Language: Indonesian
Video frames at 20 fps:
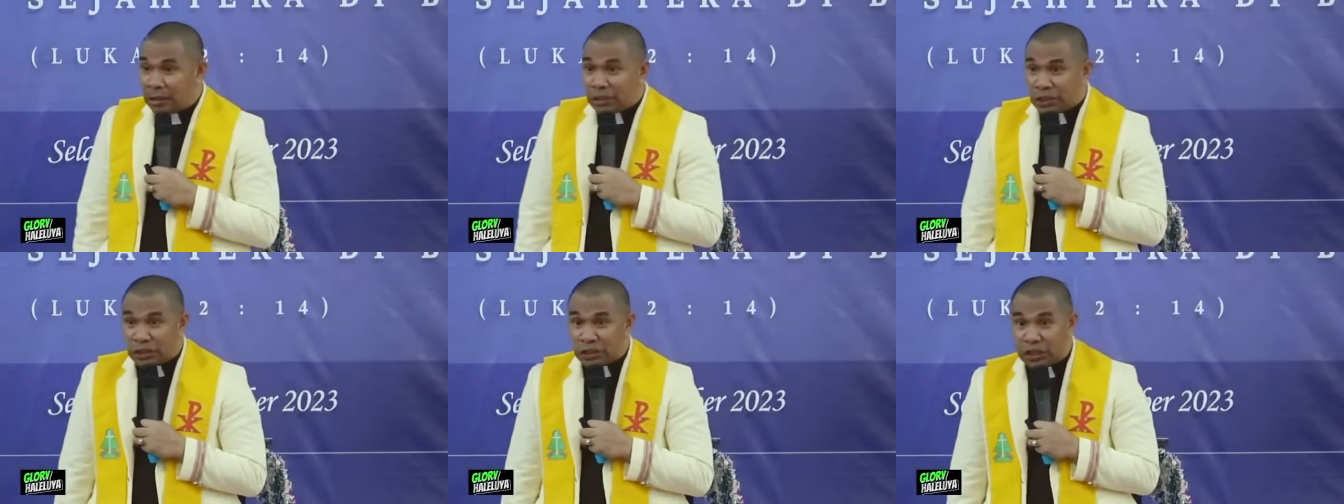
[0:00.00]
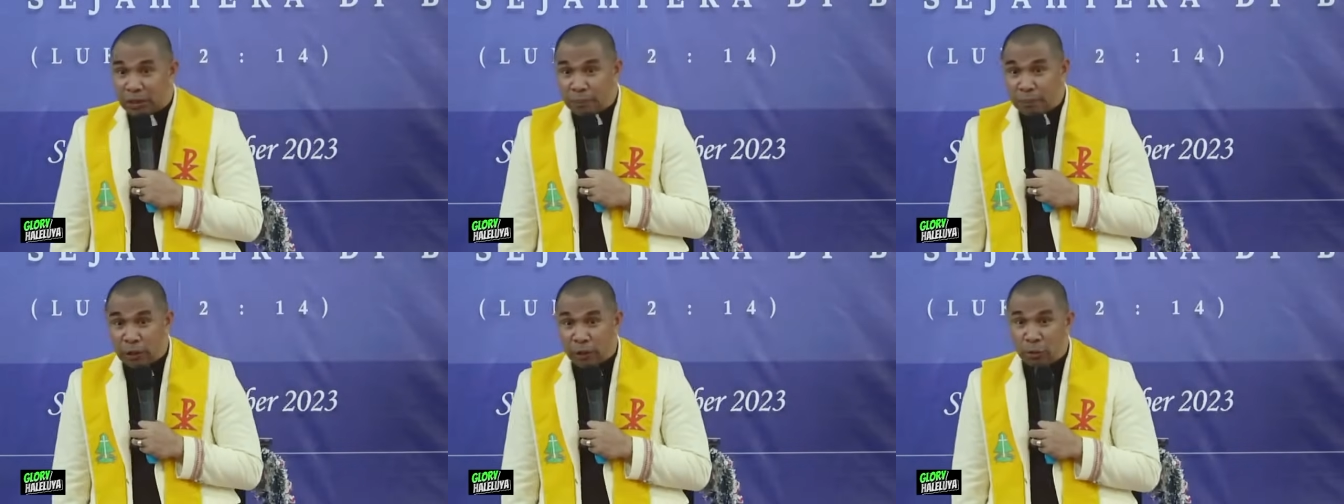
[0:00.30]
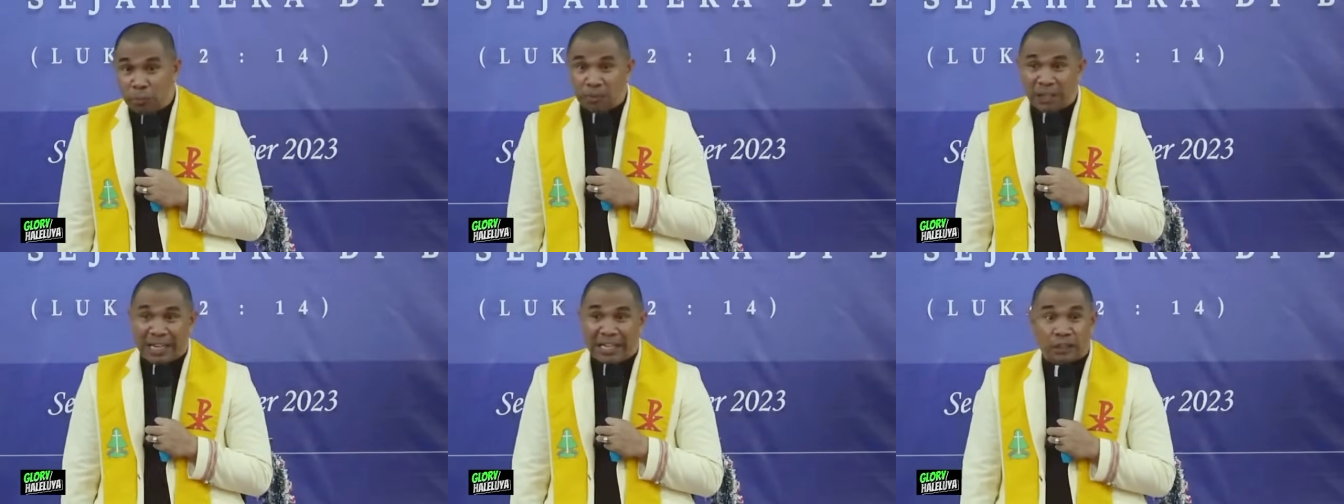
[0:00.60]
sebelum
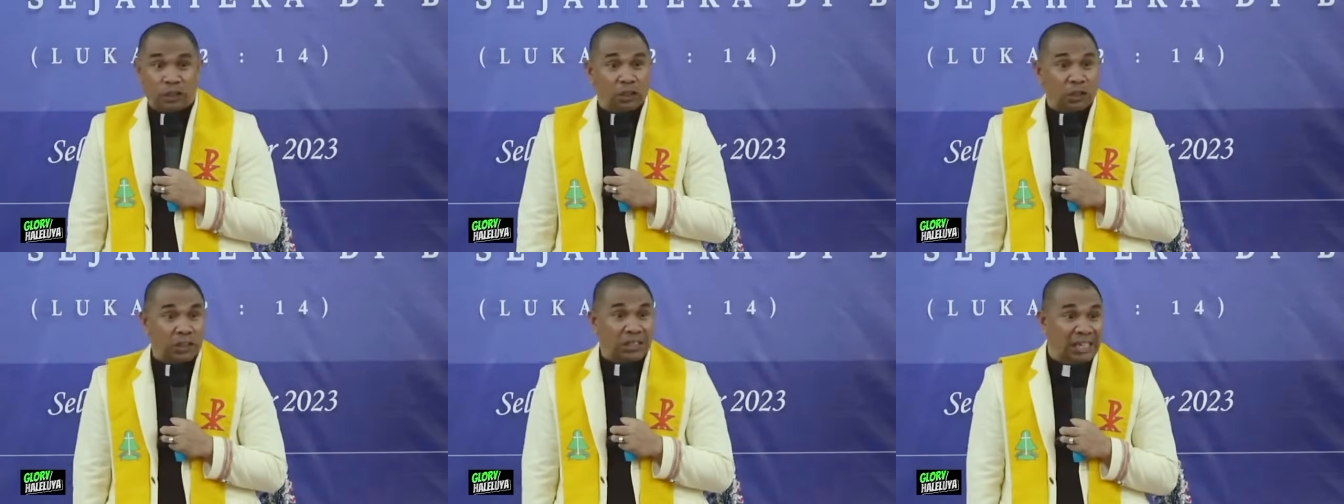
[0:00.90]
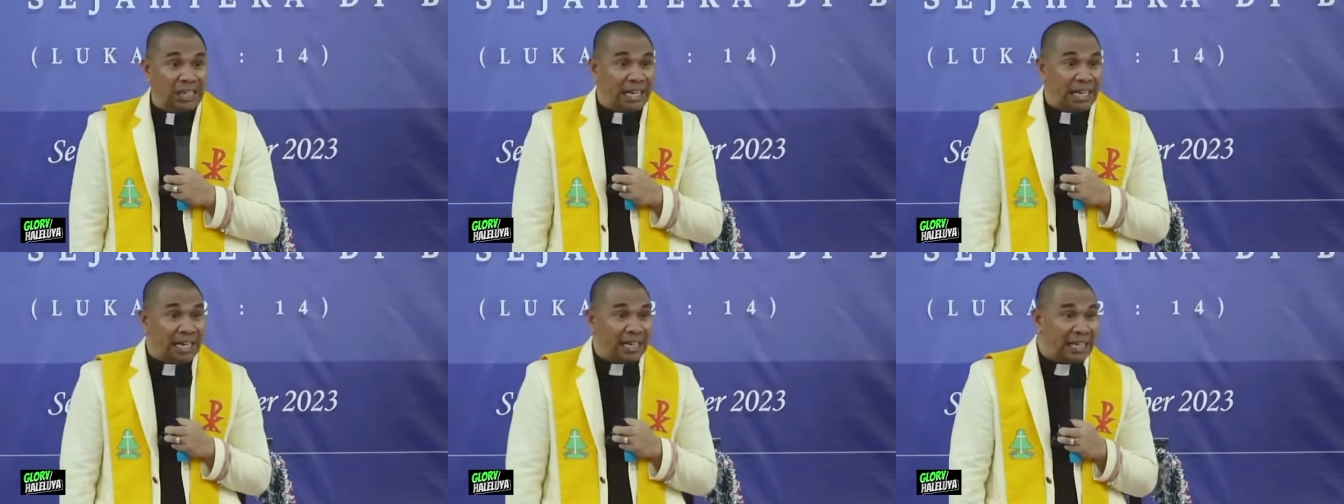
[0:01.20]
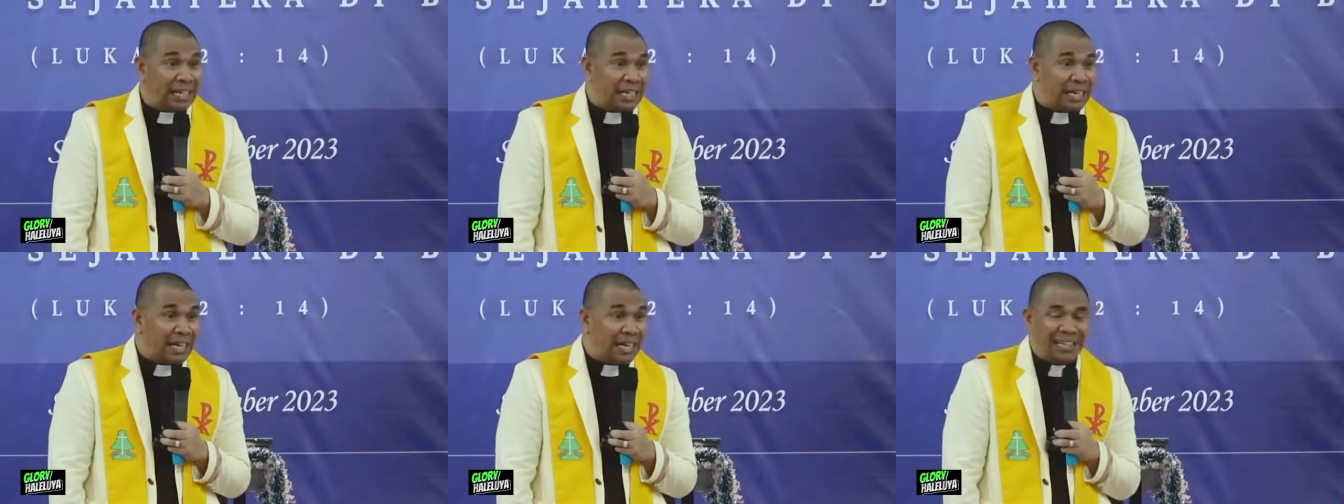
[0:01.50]
Yesus
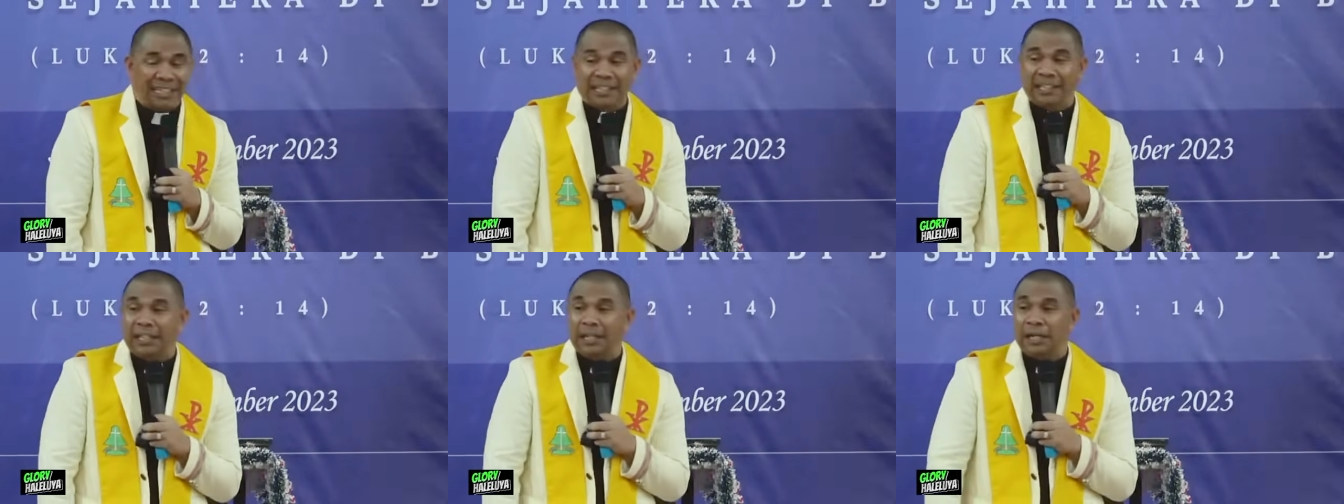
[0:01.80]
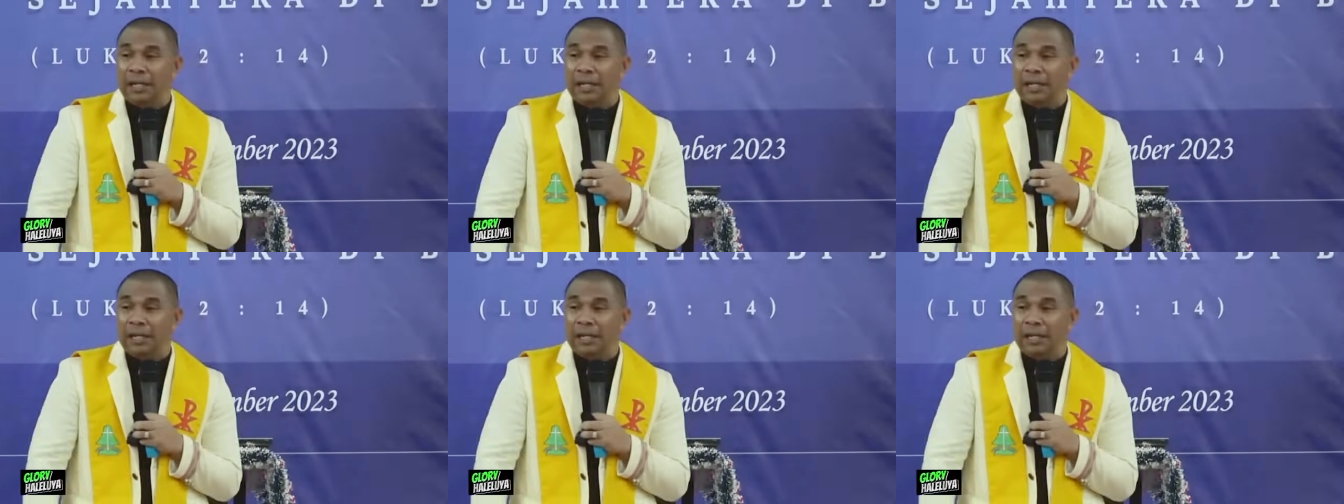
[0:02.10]
dilahirkan,